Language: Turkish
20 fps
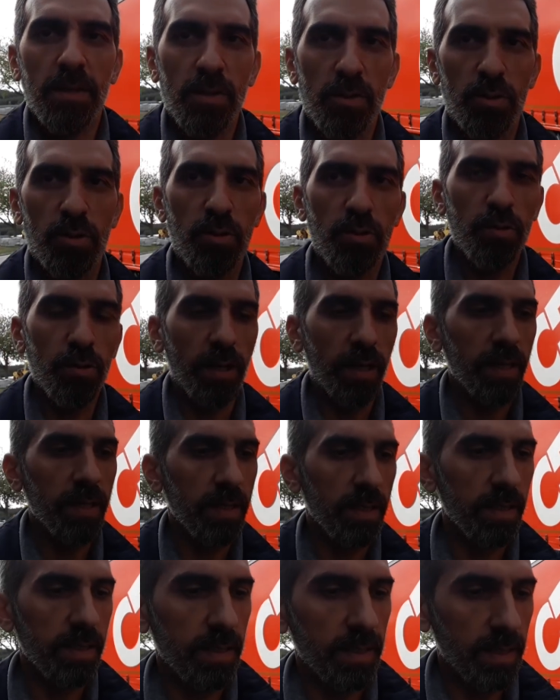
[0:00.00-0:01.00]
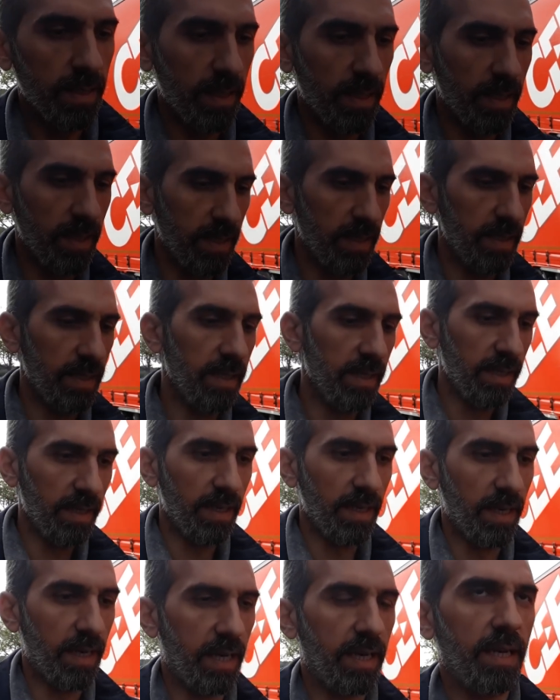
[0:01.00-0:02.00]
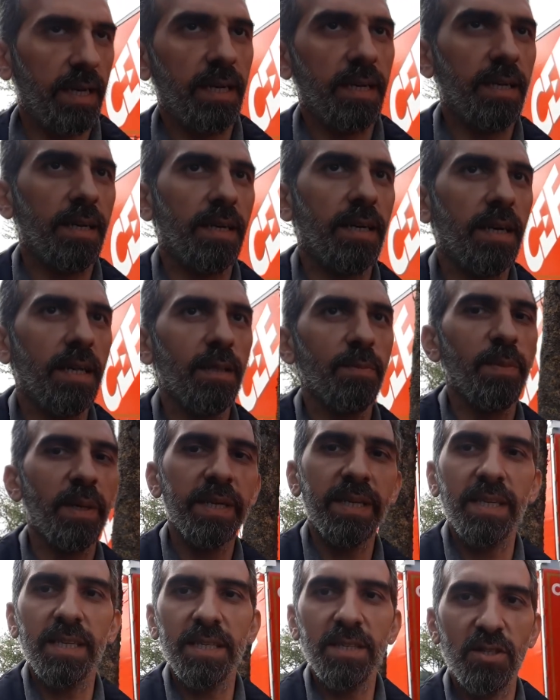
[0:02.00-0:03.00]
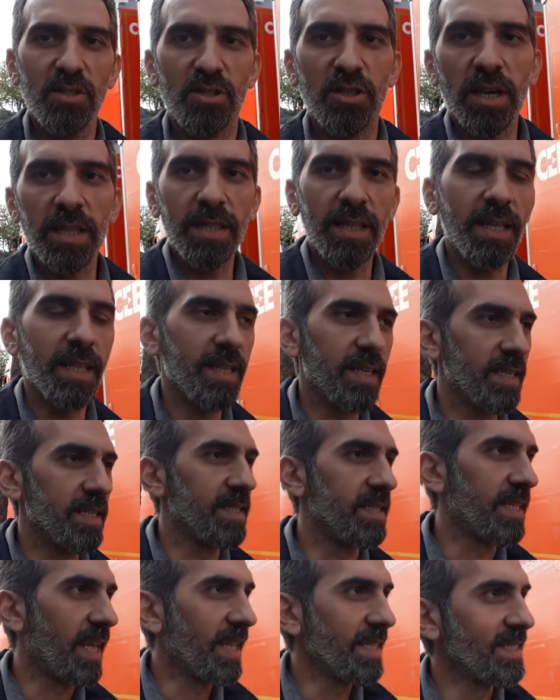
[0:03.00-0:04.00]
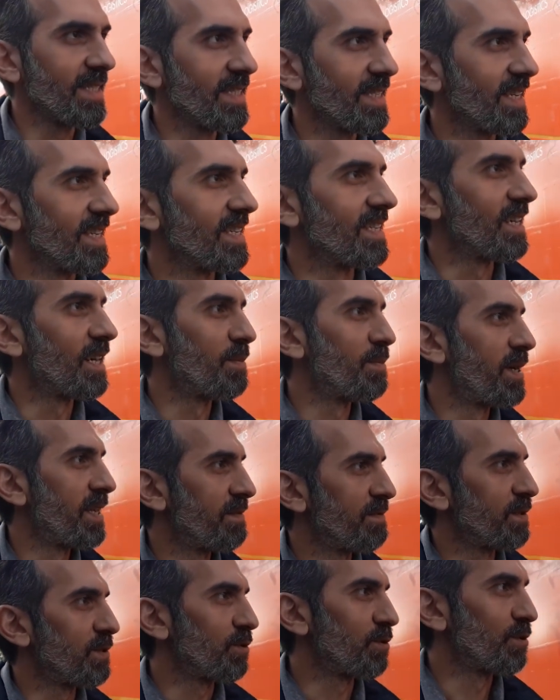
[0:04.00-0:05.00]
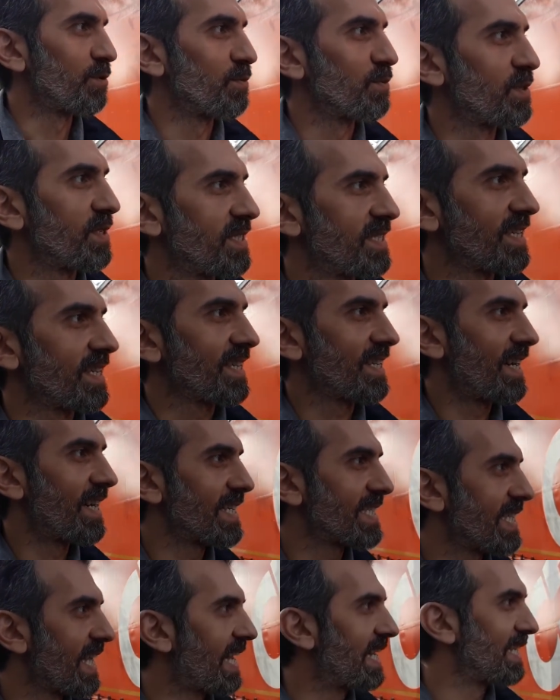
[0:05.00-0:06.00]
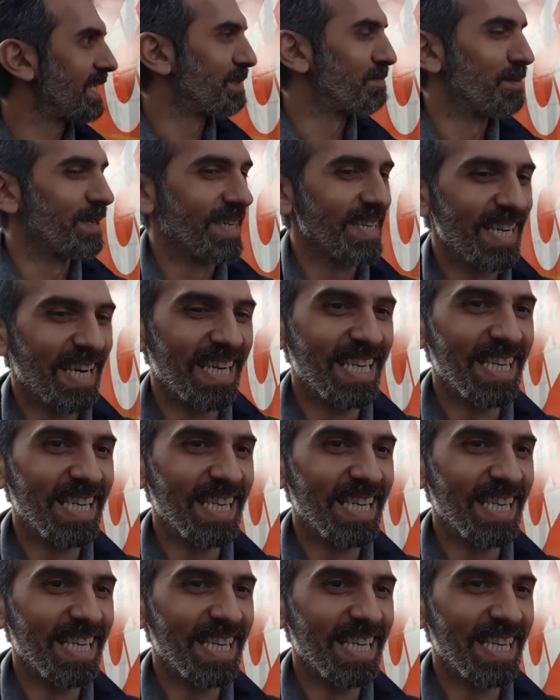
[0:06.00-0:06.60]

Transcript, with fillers: Şu an e, Almanya'nın caddelerinden e, haber veriyorum size. Kartel gibi.